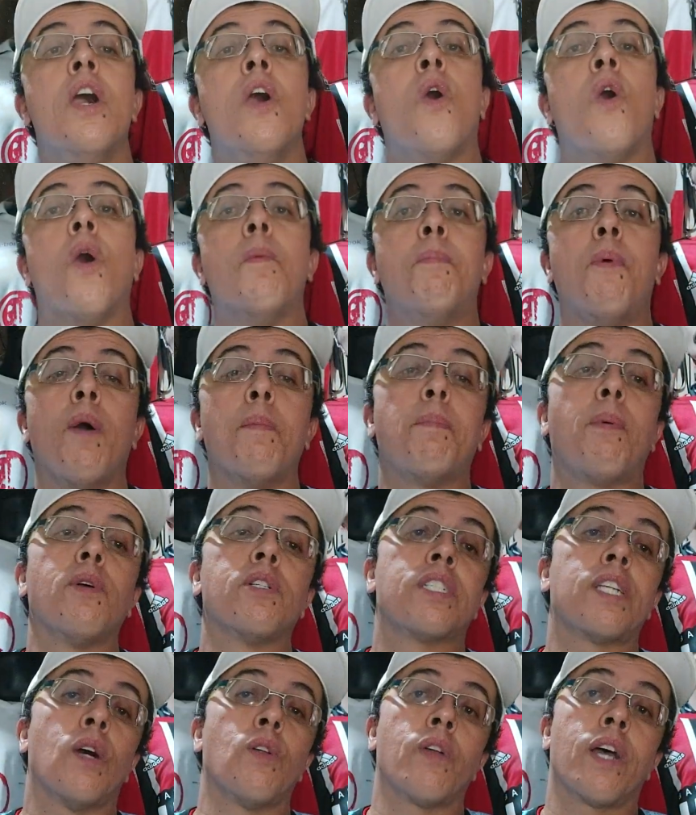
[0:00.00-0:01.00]
Roubou a
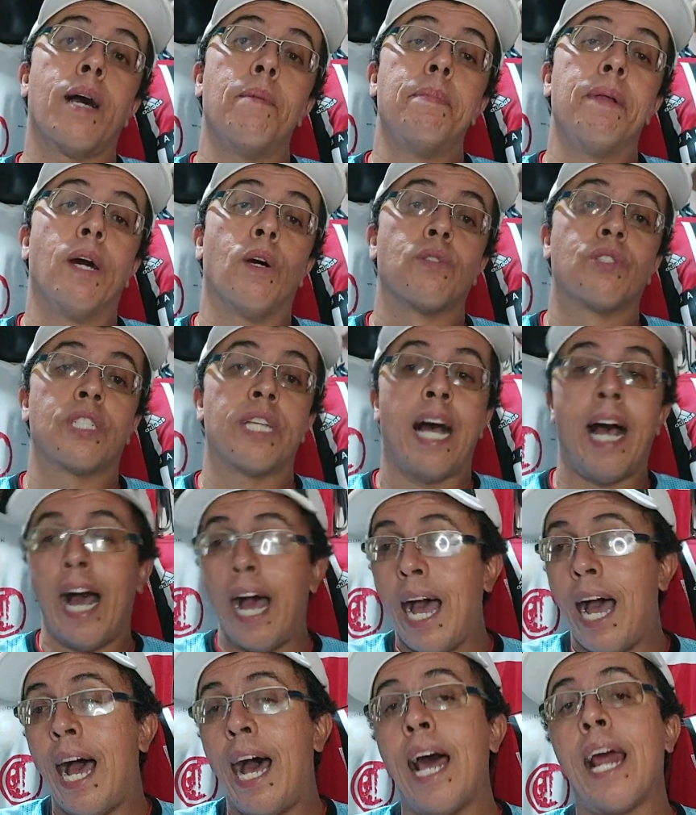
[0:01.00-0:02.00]
posição do Gabriel
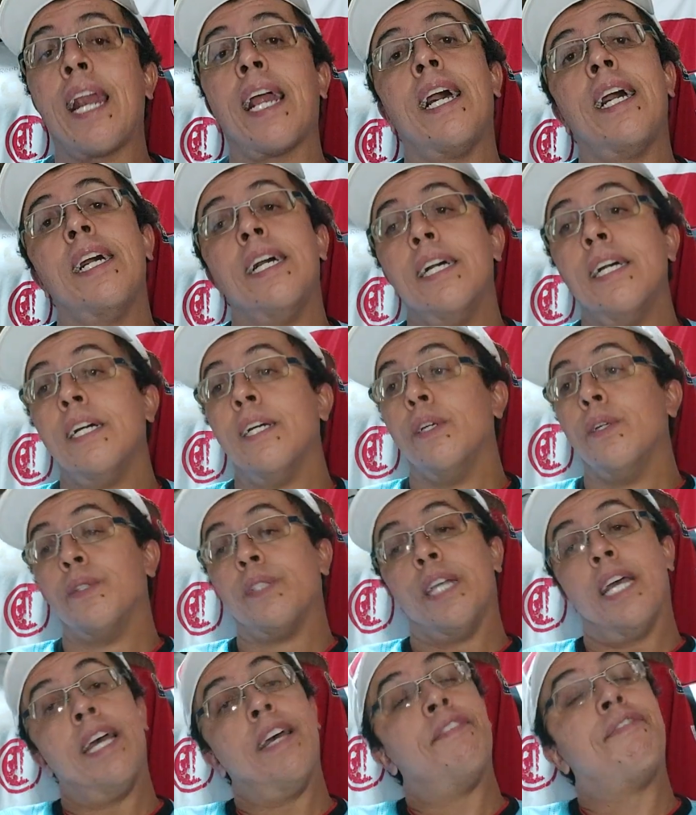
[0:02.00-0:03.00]
Sara,
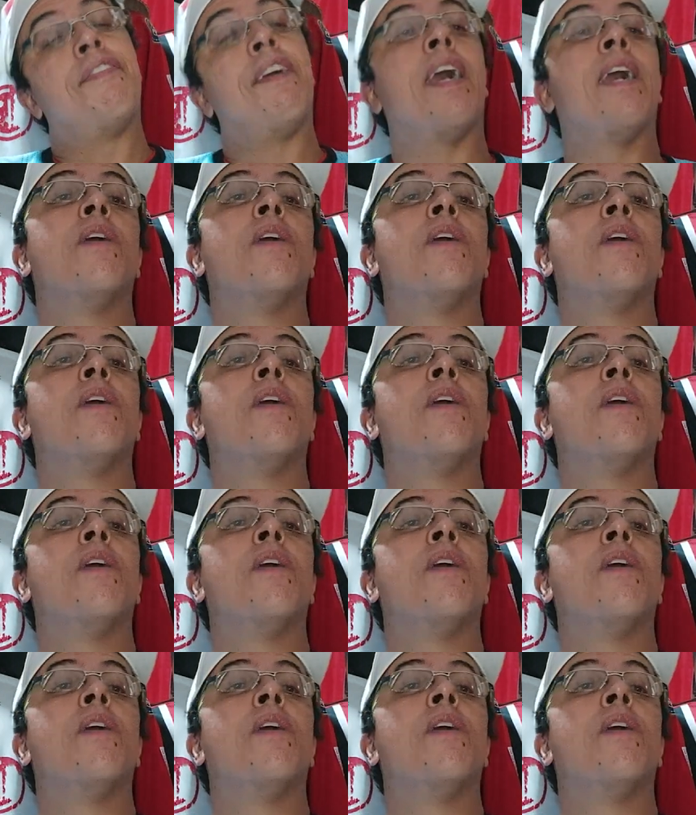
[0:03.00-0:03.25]
né?